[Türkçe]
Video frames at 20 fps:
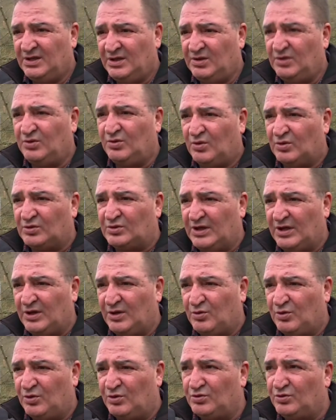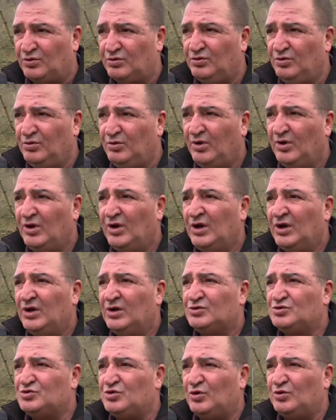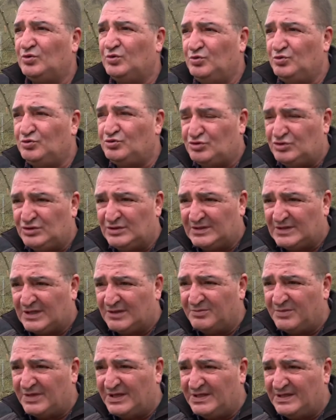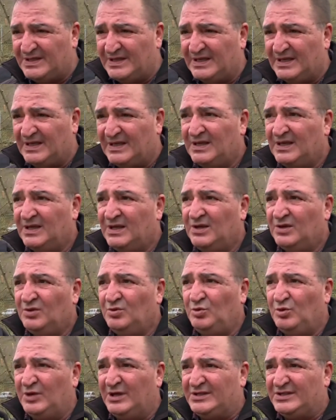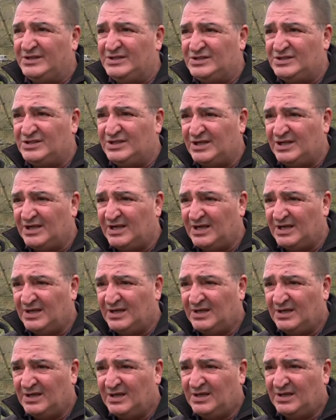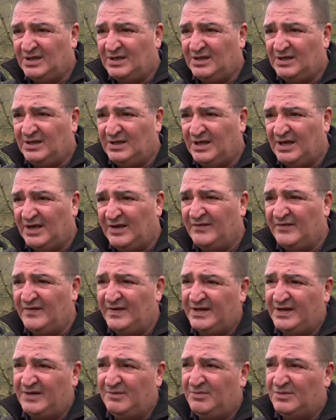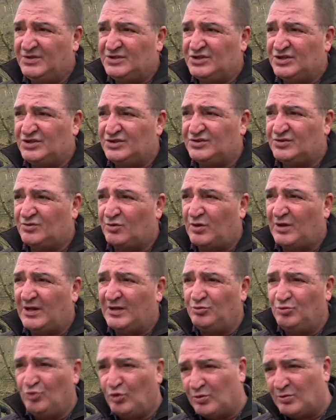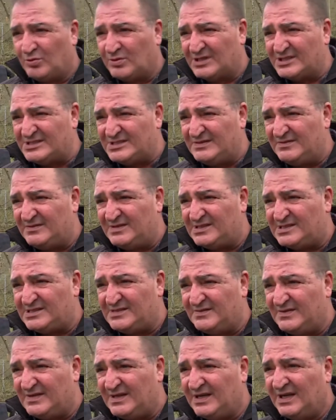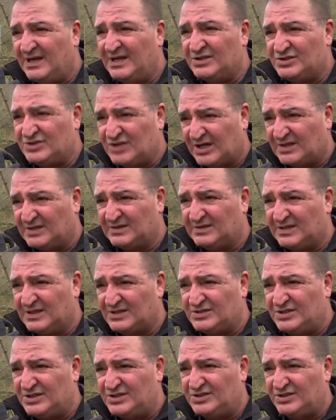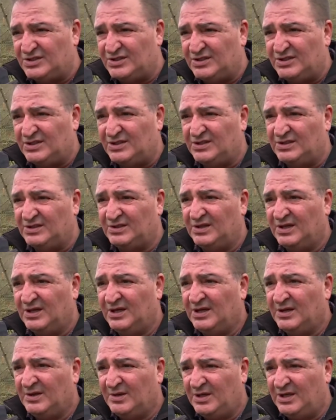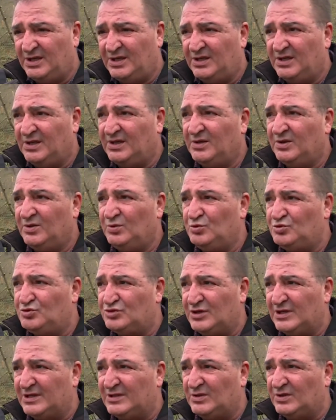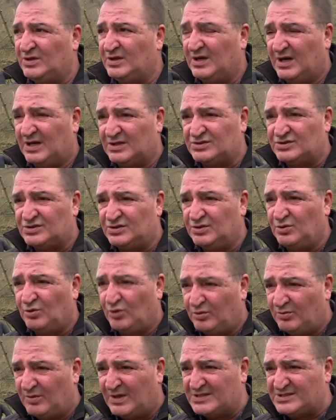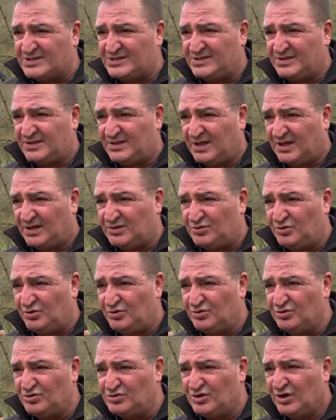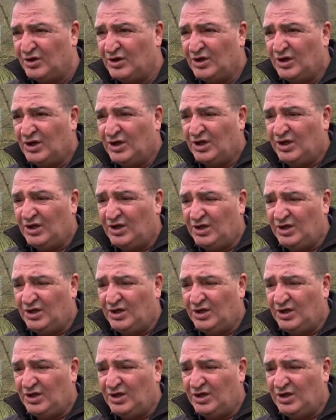ortaya konuldu. Son 3 yıldan beri de üreticiye e, en verimli çeşit olan yomra sivrisi ve çakıldak çeşidi e, e, ücret karşılığı olmaksızın dağıtıyoruz. E,